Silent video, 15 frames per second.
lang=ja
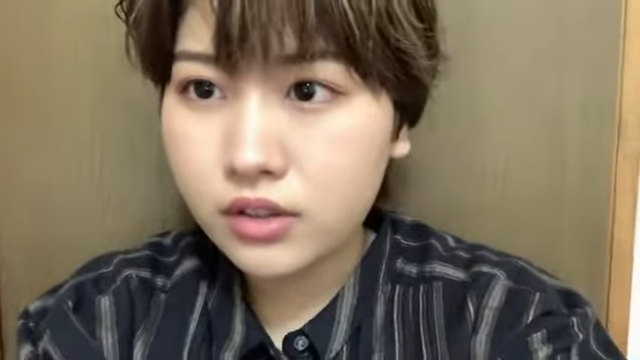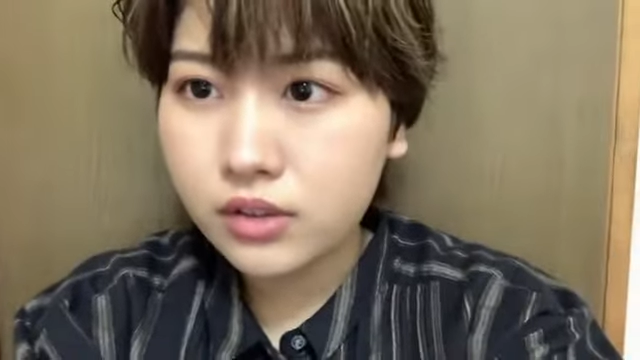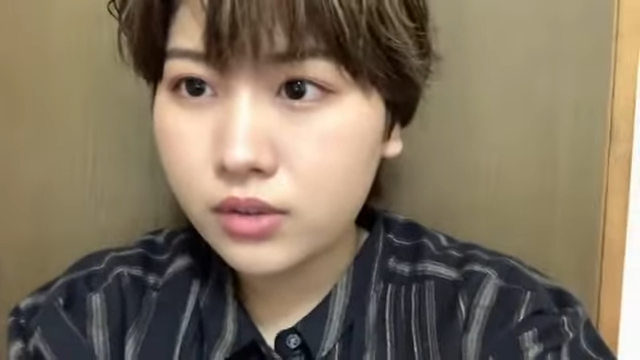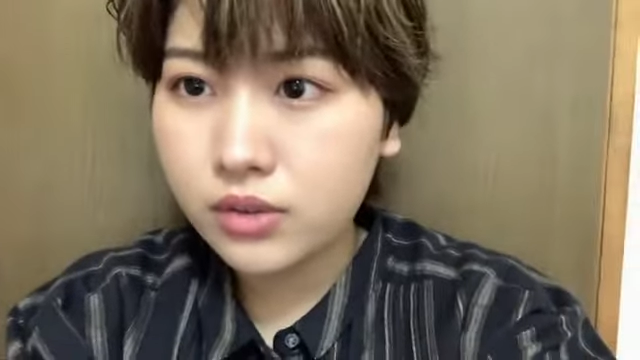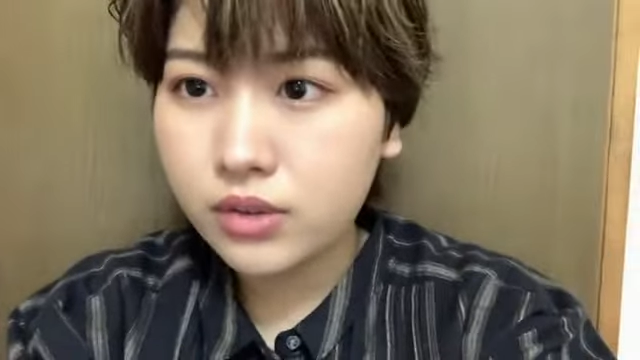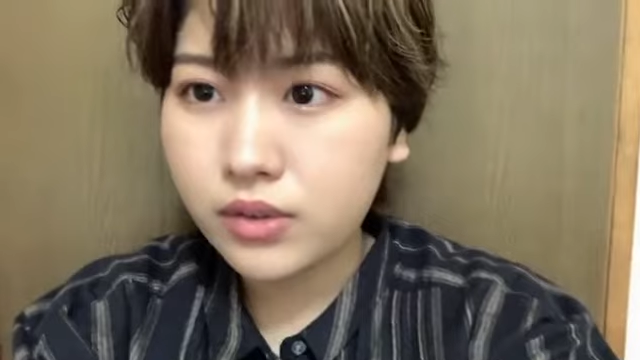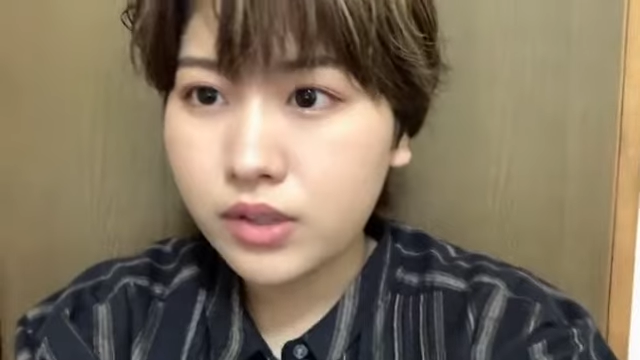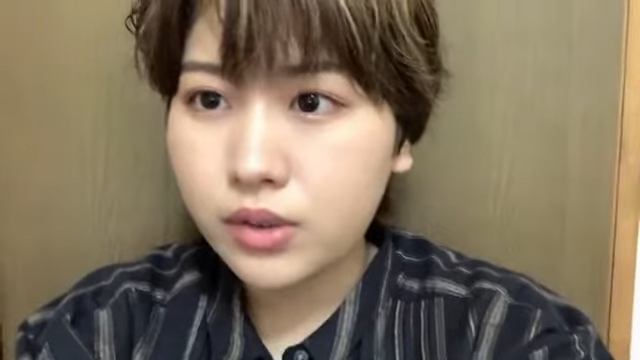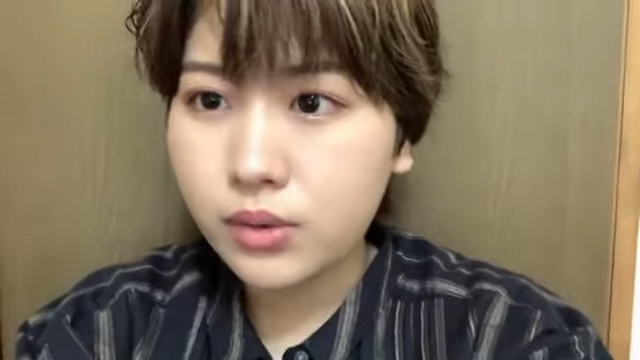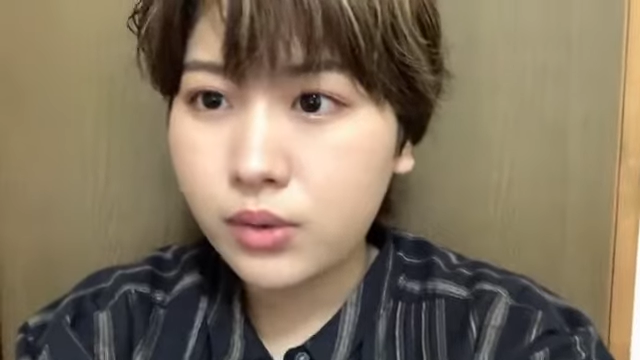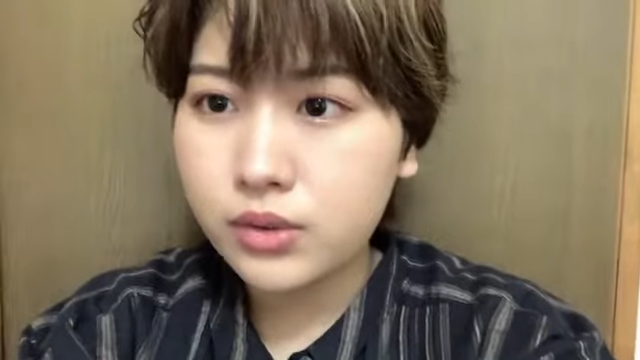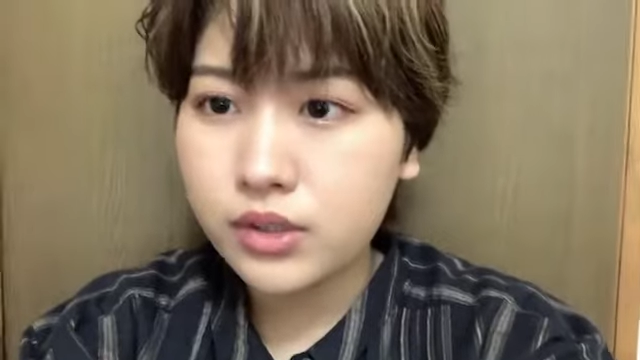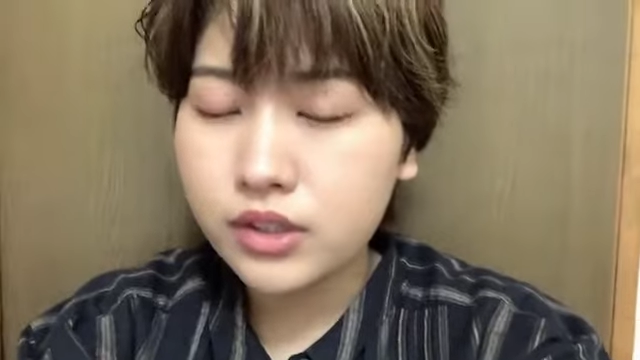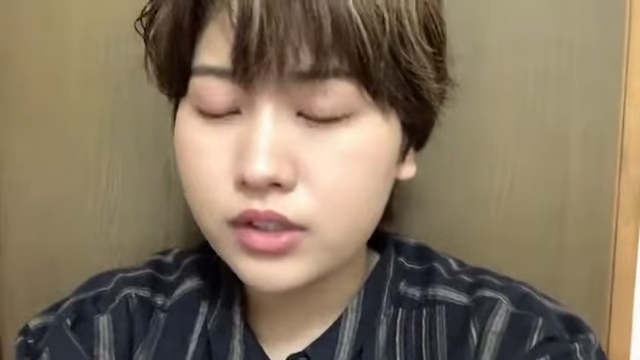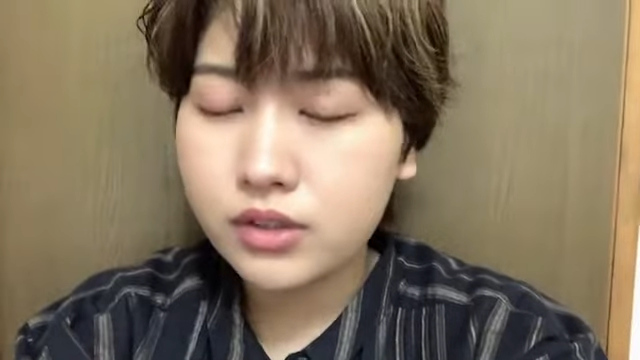よりは横
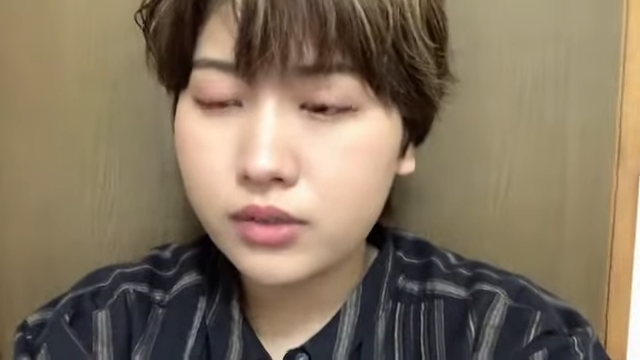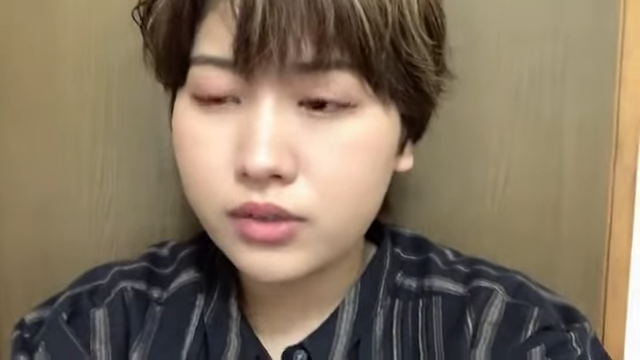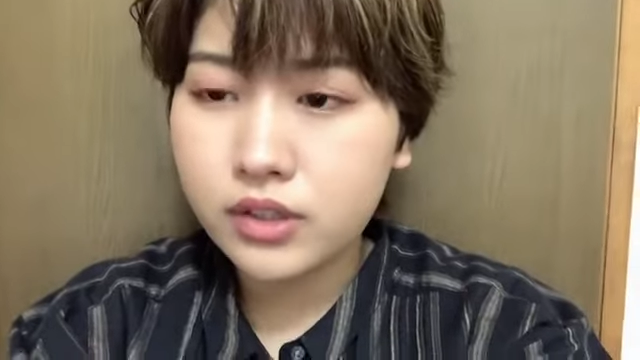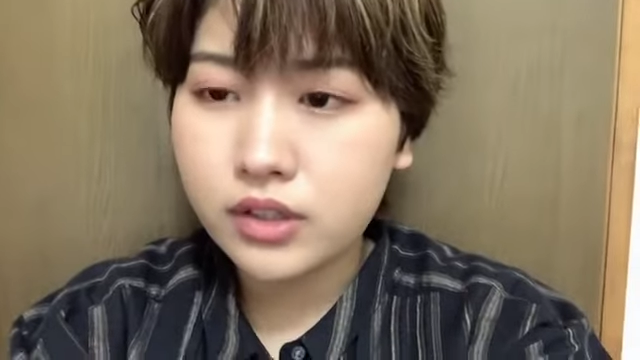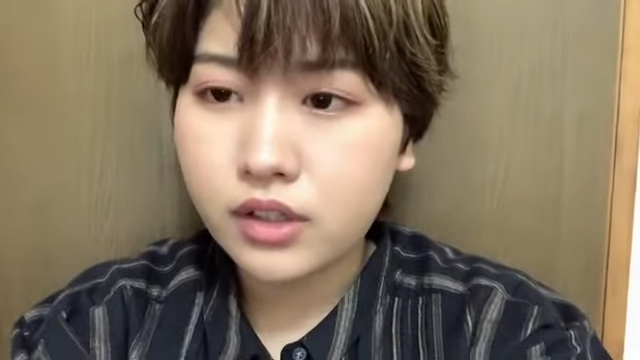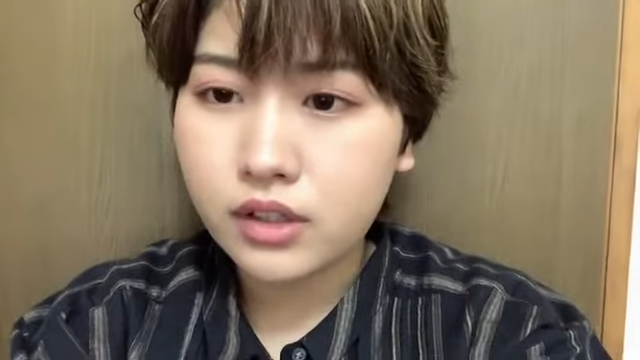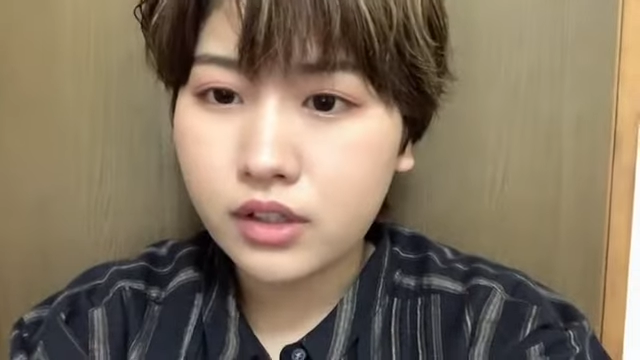に広いか